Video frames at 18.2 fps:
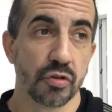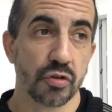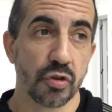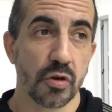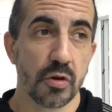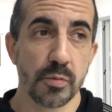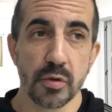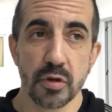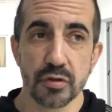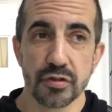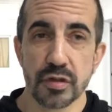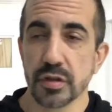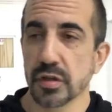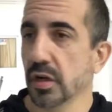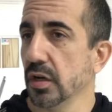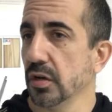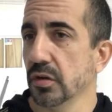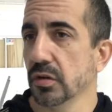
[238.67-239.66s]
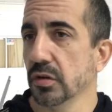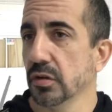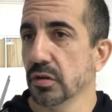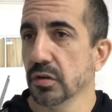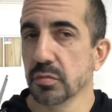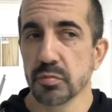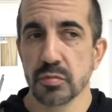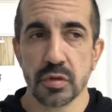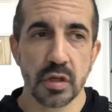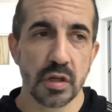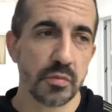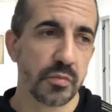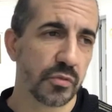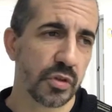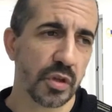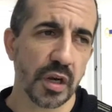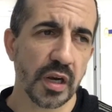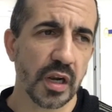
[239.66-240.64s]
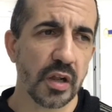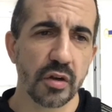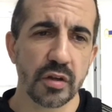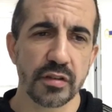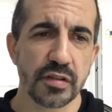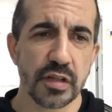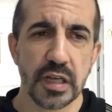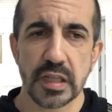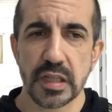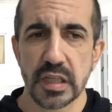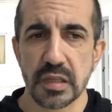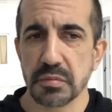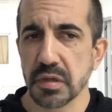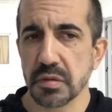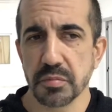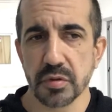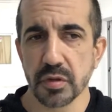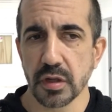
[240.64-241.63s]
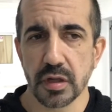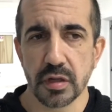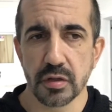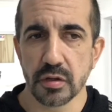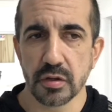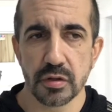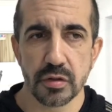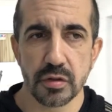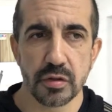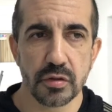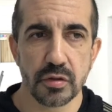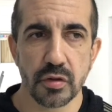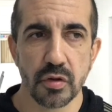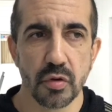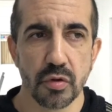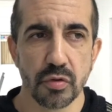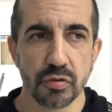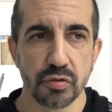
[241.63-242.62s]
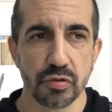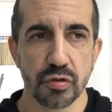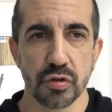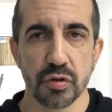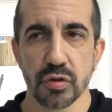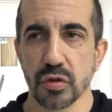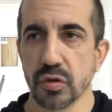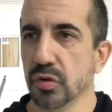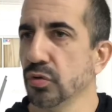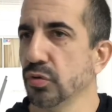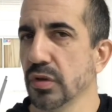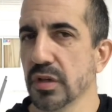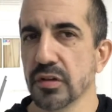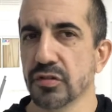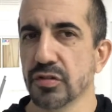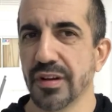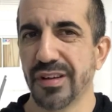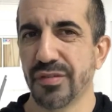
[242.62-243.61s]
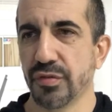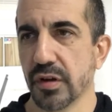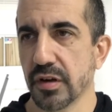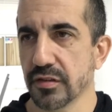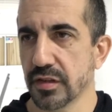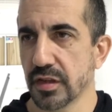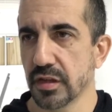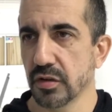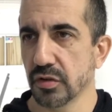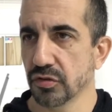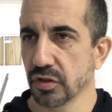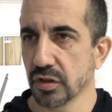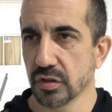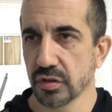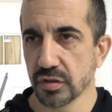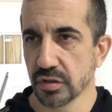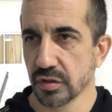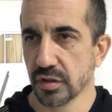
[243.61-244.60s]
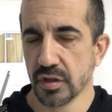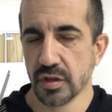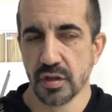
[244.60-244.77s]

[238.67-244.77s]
yo como los entreno es muy, raro que se lastimen porque no, no, no, no uso, no utilizo la fuerza en los chicos,